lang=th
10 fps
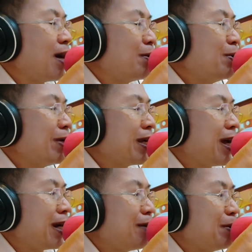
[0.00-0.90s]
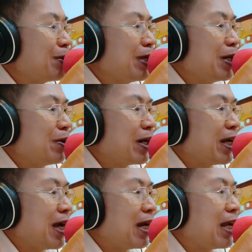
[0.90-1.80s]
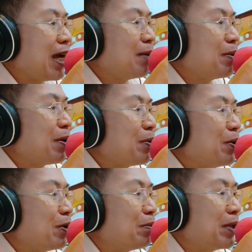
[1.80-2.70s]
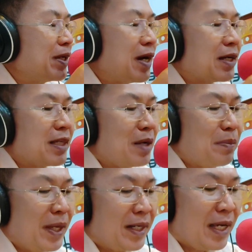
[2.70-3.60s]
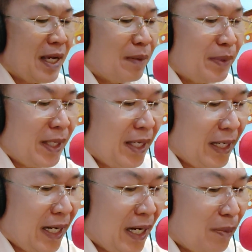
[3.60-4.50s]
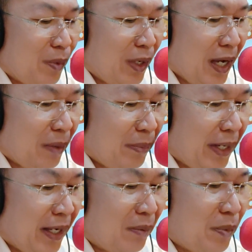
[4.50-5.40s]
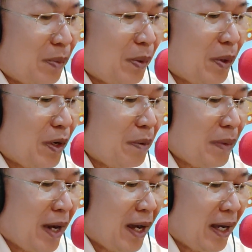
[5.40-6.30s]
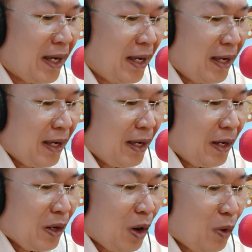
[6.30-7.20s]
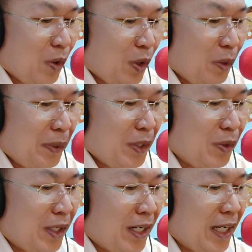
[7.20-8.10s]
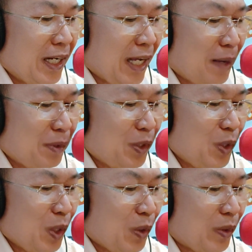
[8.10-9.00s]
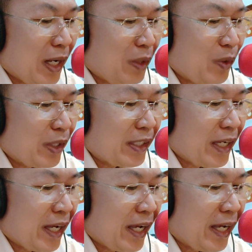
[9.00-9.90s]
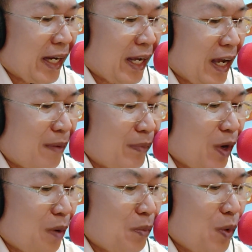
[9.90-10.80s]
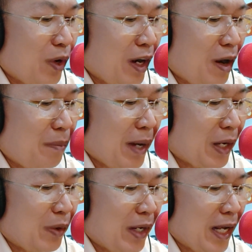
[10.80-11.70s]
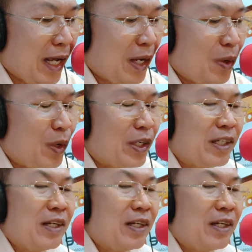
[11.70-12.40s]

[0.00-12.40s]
ครับสู่รายการครับอีกช่วงหนึ่งของรายการนะครับขอบคุณมิรักแย้เต่งนะครับ ที่แนะนำผลงานเพลงผมรอกเข้ามาขอบคุณคุณพี่สุนรีนะครับ ที่ช่วยกดไลค์กดแชร์นะครับ น้องมุกก็เข้ามาด้วยนะฮะกด